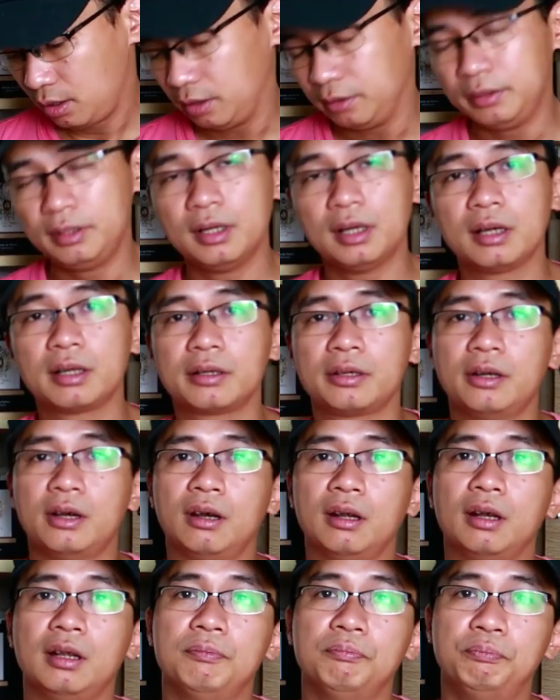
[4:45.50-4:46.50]
Nữa
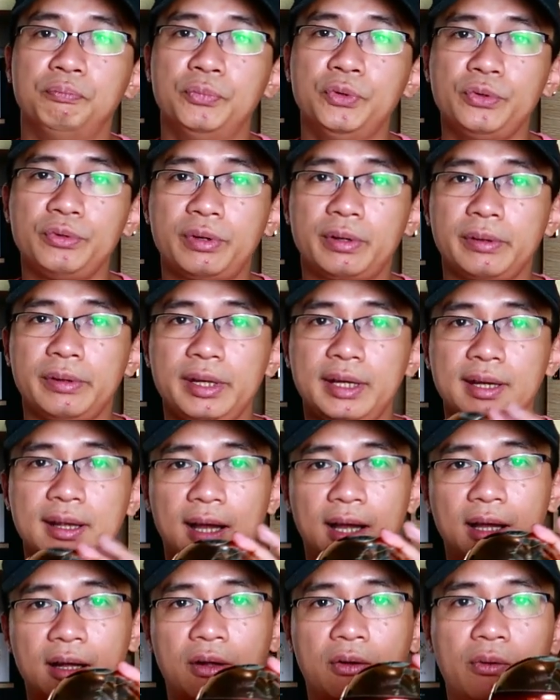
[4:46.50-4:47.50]
đó là Bvlgari
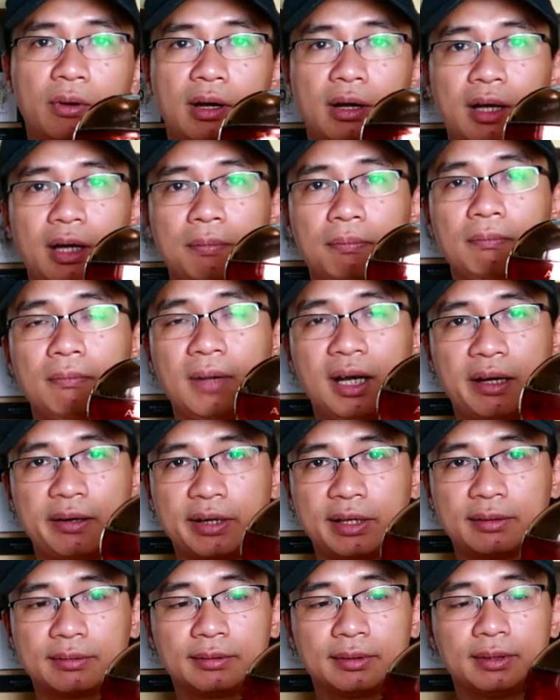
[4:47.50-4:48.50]
Aqva
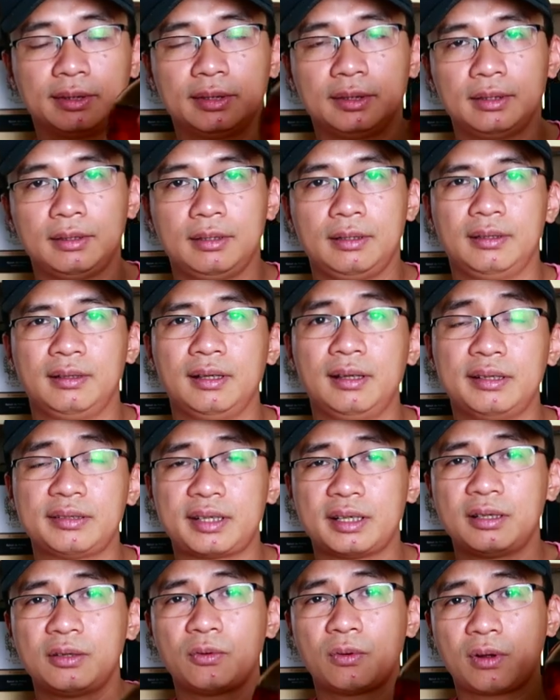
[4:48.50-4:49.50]
Amara. Đây là
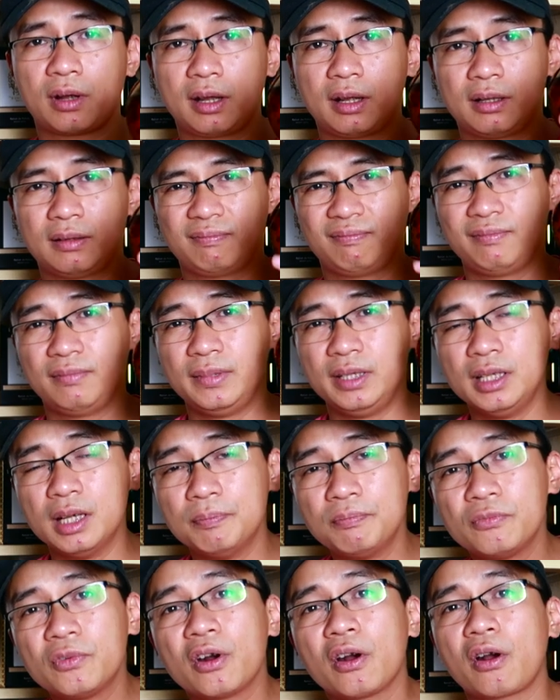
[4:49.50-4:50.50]
chai nước hoa
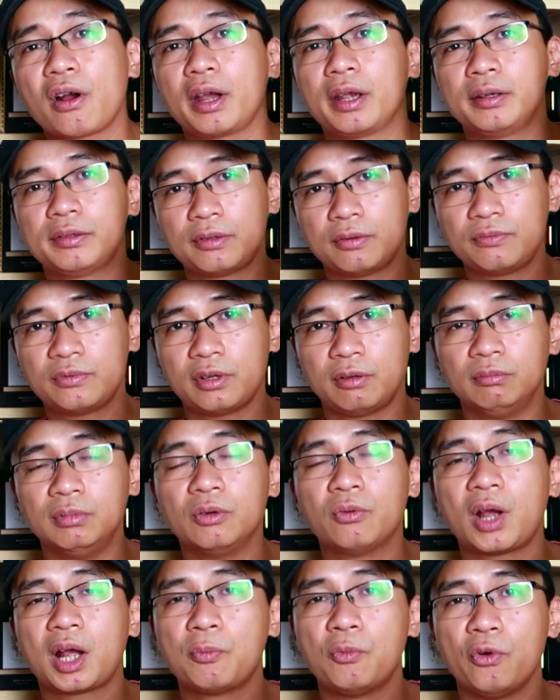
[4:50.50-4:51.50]
hiếm hoi trong dòng
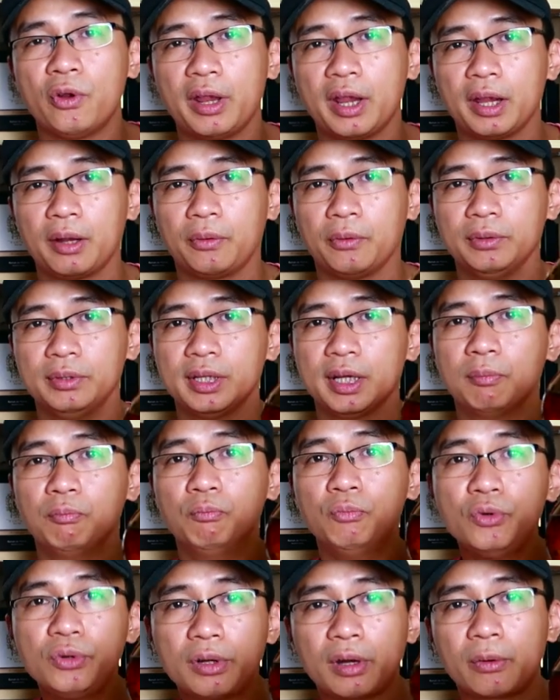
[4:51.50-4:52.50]
nước hoa mùa hè của nhà
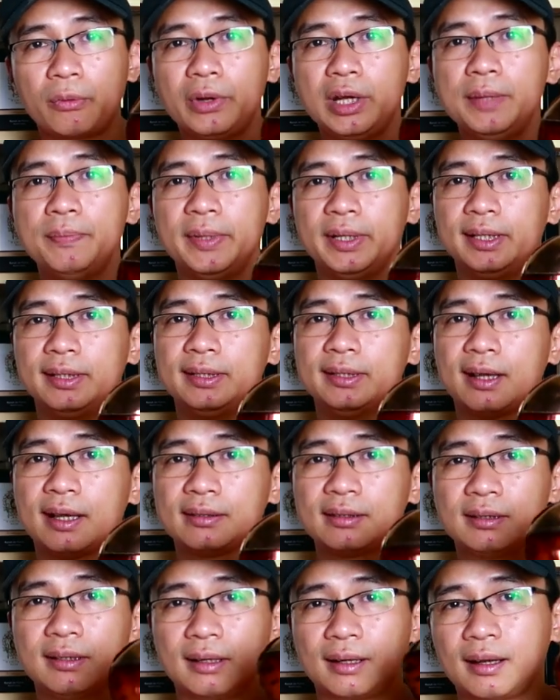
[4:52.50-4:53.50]
Bvlgari, mình đánh
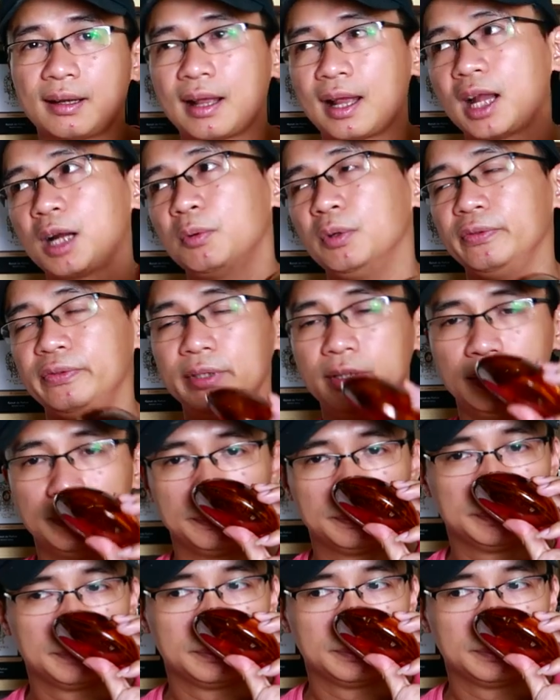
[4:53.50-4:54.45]
giá rất là cao bởi vì